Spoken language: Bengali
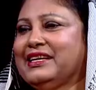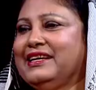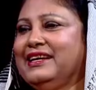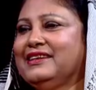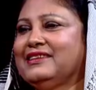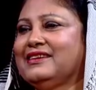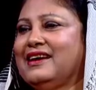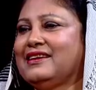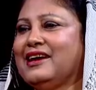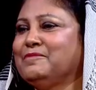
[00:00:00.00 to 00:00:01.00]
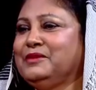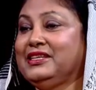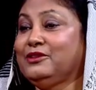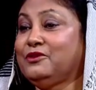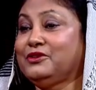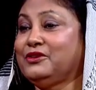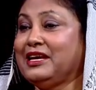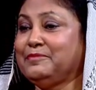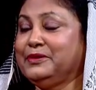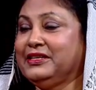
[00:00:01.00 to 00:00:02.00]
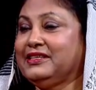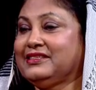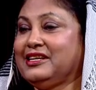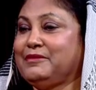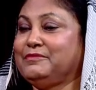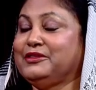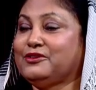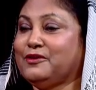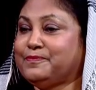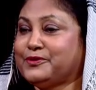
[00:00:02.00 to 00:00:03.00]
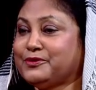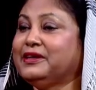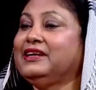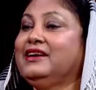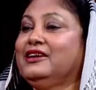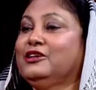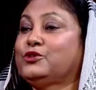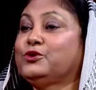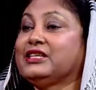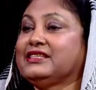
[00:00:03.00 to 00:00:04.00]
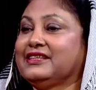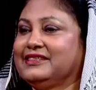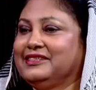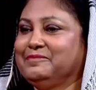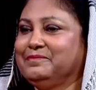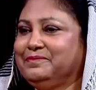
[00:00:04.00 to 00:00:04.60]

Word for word: থেকে আর আমি যেহেতু একটু ডান পিঠে থাকতাম আমি সব সময় সোজা তাকাতাম